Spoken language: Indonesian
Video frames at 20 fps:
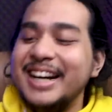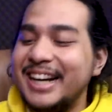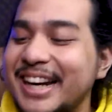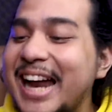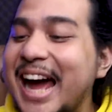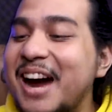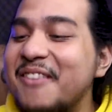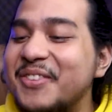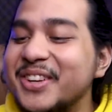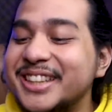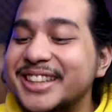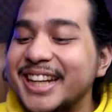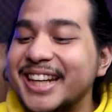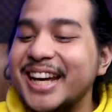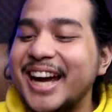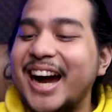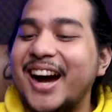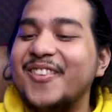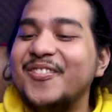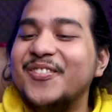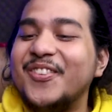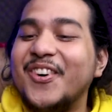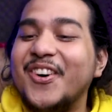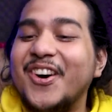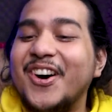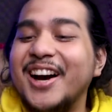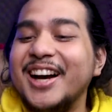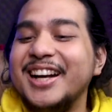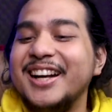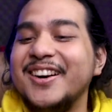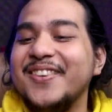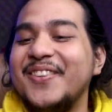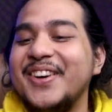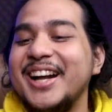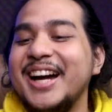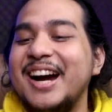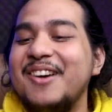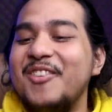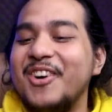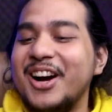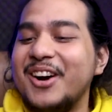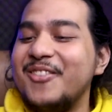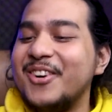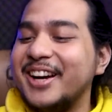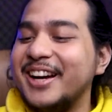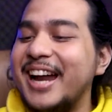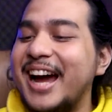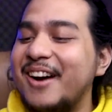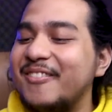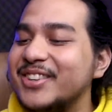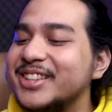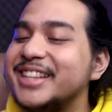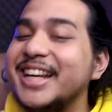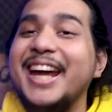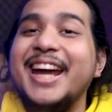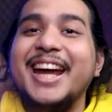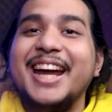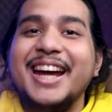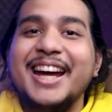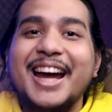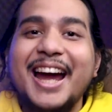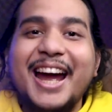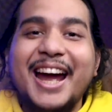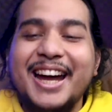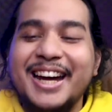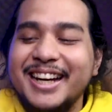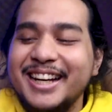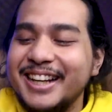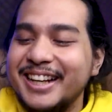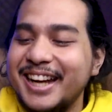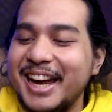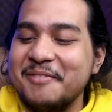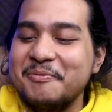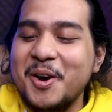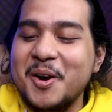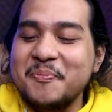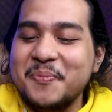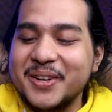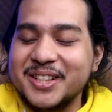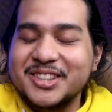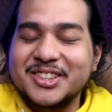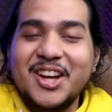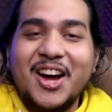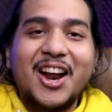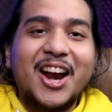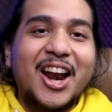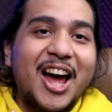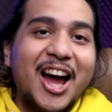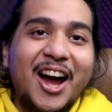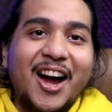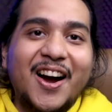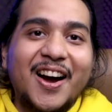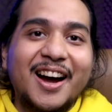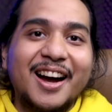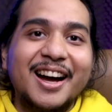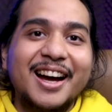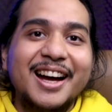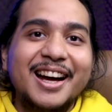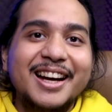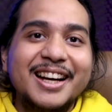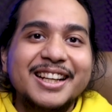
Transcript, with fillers: Kenapa sih? Ampun, lu pada kabuk-kabuk kenapa sih? Hey, K-popers tolong.